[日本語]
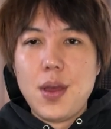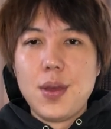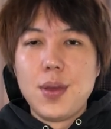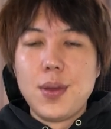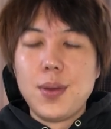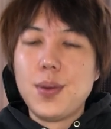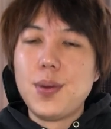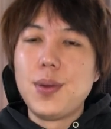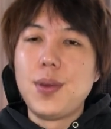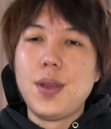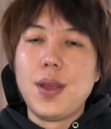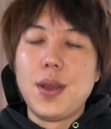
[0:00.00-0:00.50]
いう
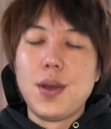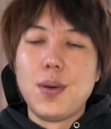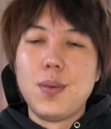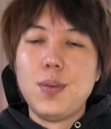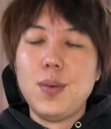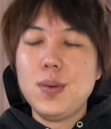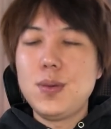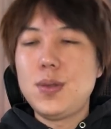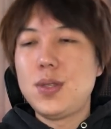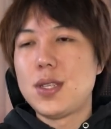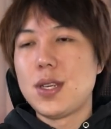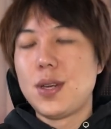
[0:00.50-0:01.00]
ふうにね
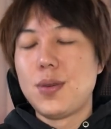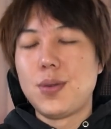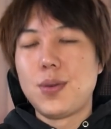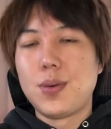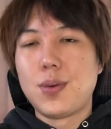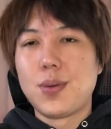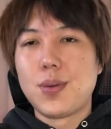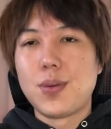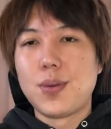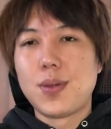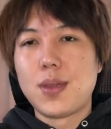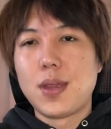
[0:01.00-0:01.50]
思っちゃうと
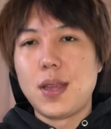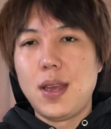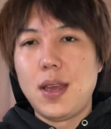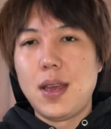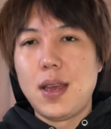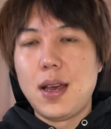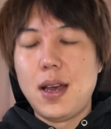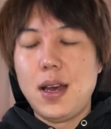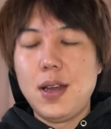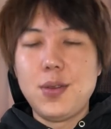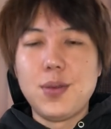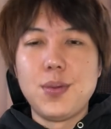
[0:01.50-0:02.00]
ころって
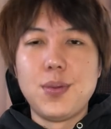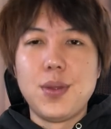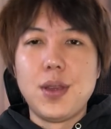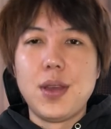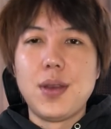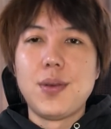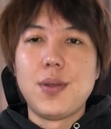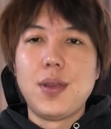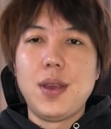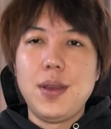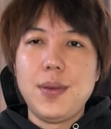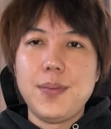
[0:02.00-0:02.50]
あるんだよ
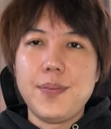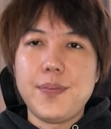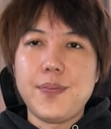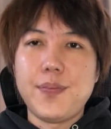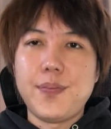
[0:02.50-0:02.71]
ね